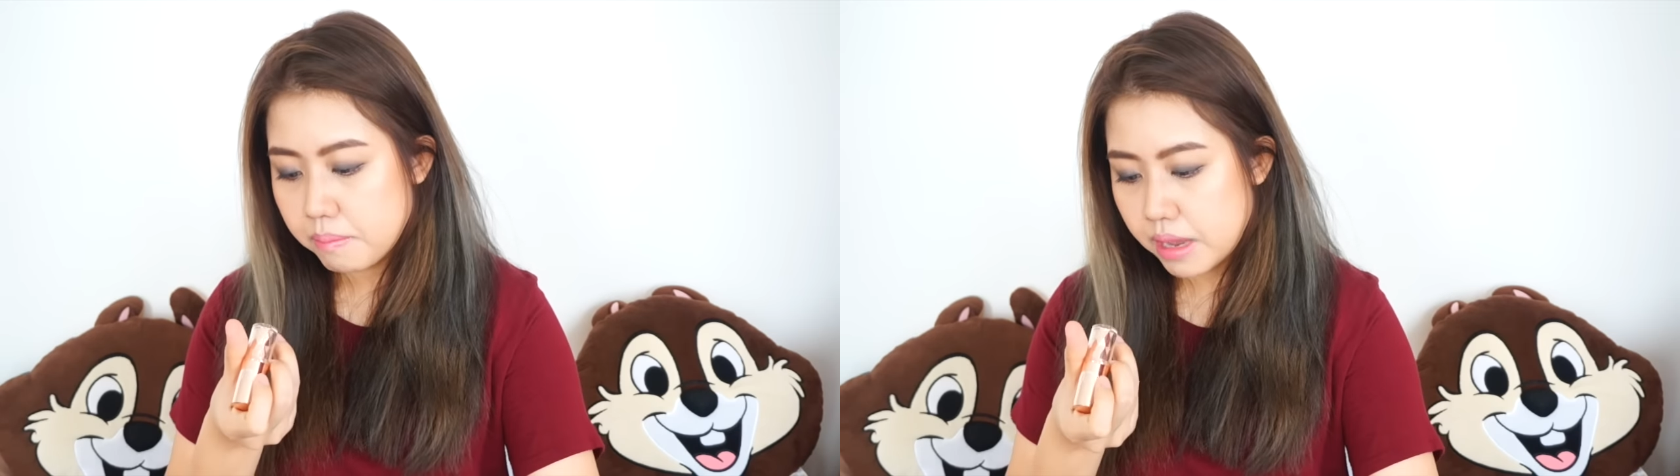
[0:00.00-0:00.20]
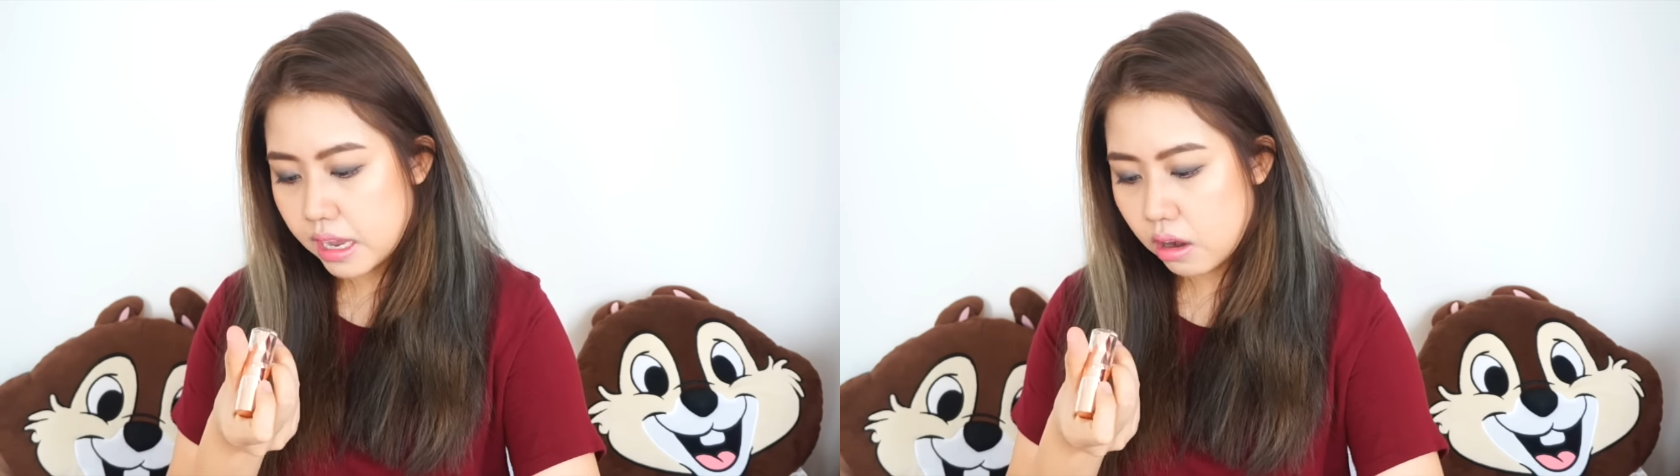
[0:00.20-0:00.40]

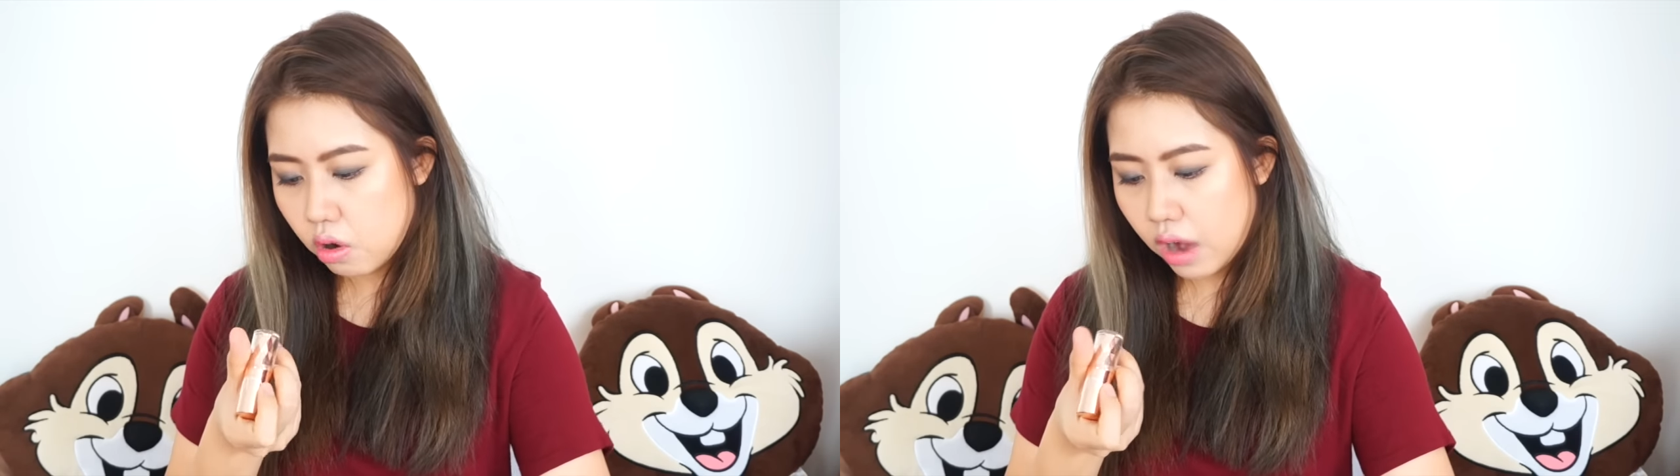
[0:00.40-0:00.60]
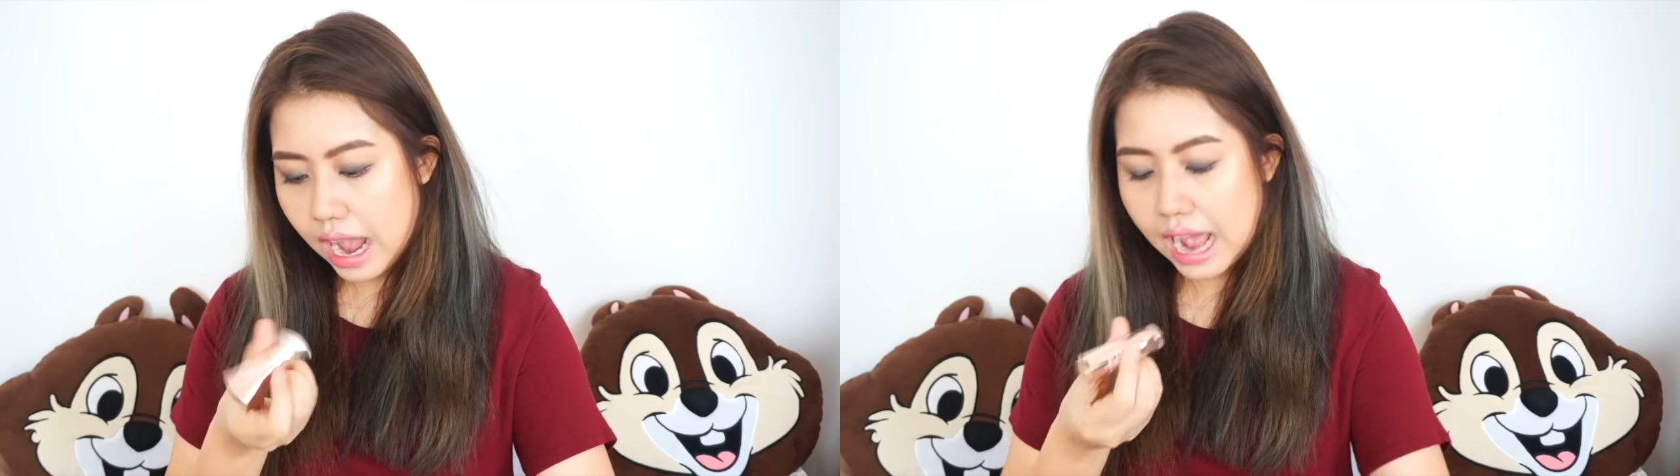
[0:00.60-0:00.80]

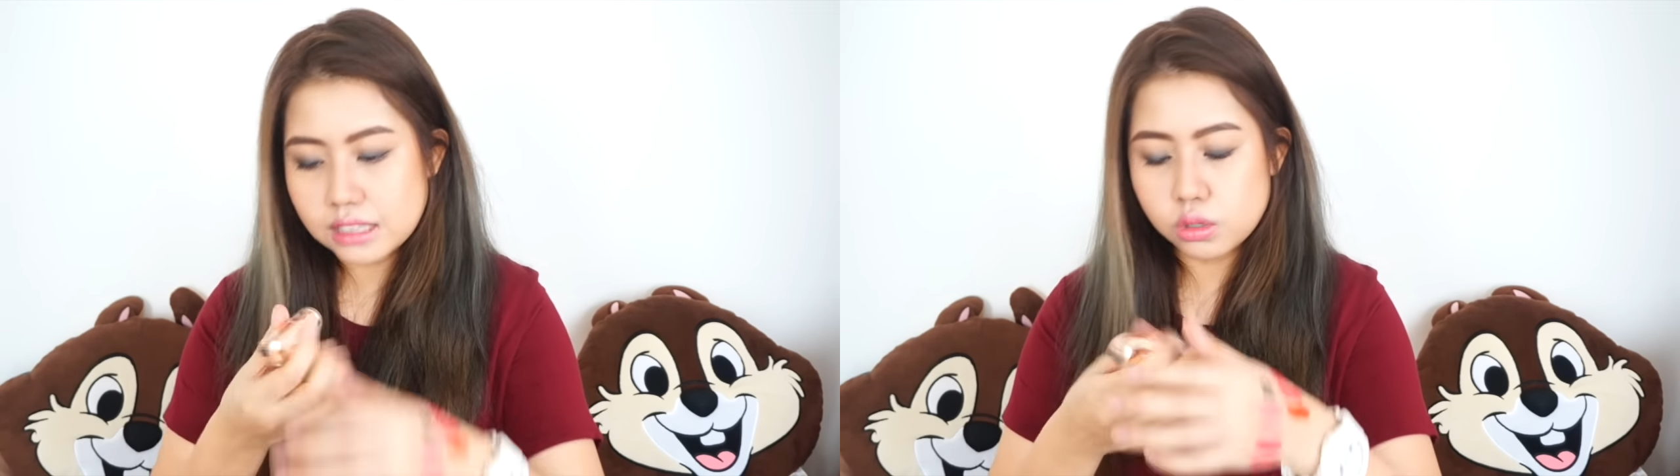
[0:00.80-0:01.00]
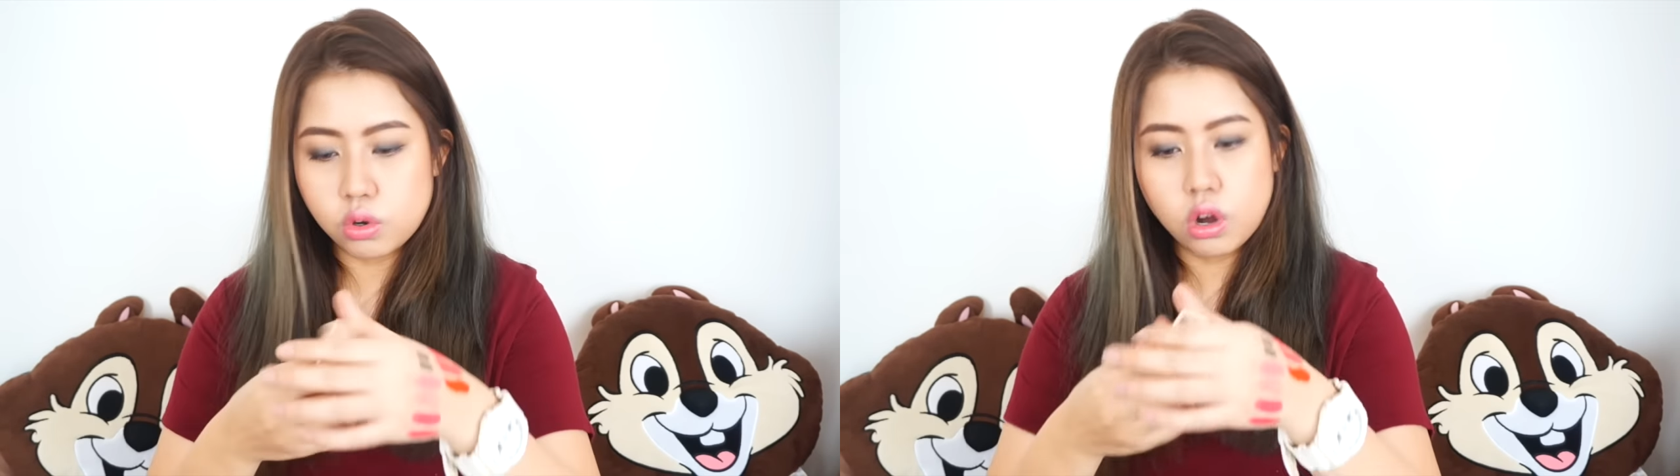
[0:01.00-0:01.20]

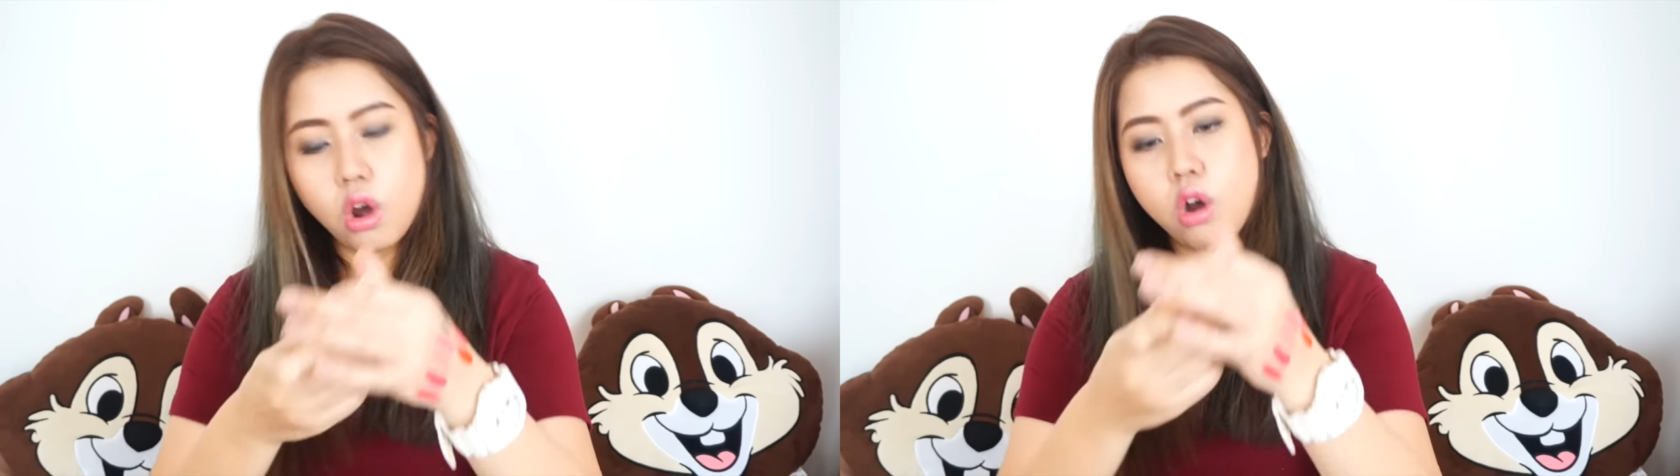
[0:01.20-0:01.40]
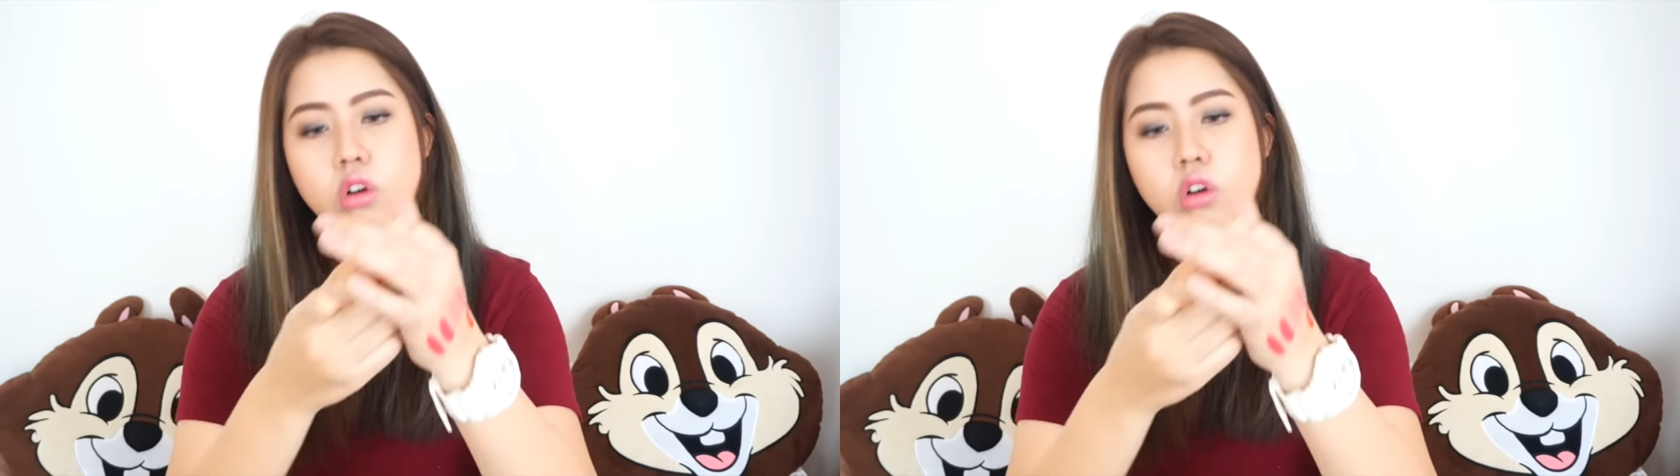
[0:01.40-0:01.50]
BOR06